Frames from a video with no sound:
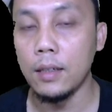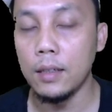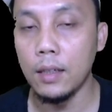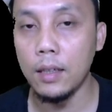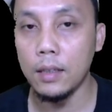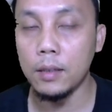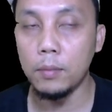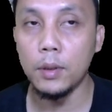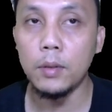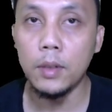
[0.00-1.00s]
Jadi
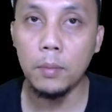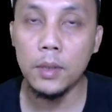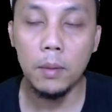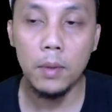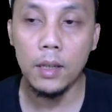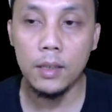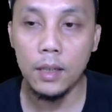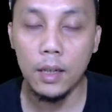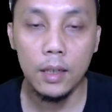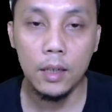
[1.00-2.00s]
sebetulnya bisa
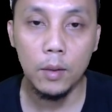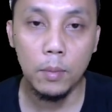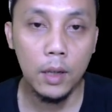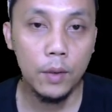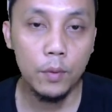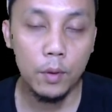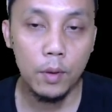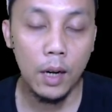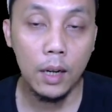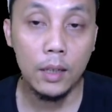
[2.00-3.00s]
mengisikan ke nomor handphone
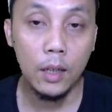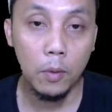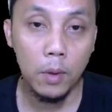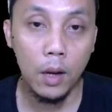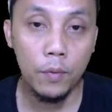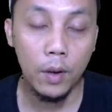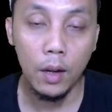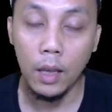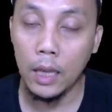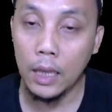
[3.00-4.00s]
orang lain kalau
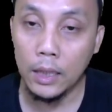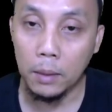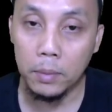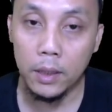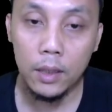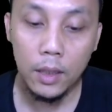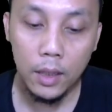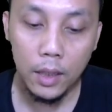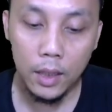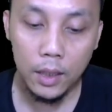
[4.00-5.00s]
menghafal. Tapi
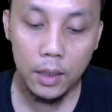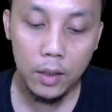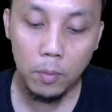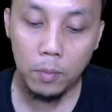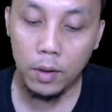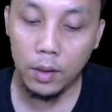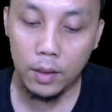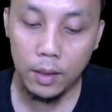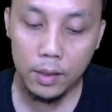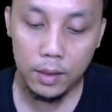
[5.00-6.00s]
ini nomor
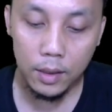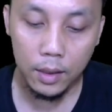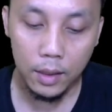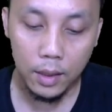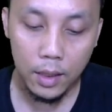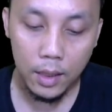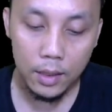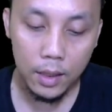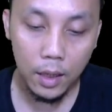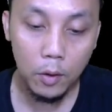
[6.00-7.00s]
kita sendiri.
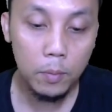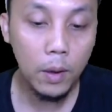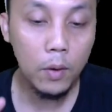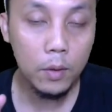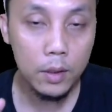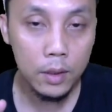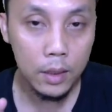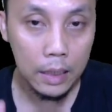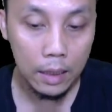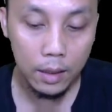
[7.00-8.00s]
Jangan lupa kode
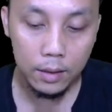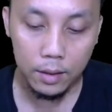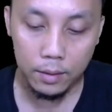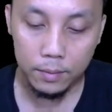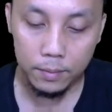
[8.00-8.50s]
negaranya.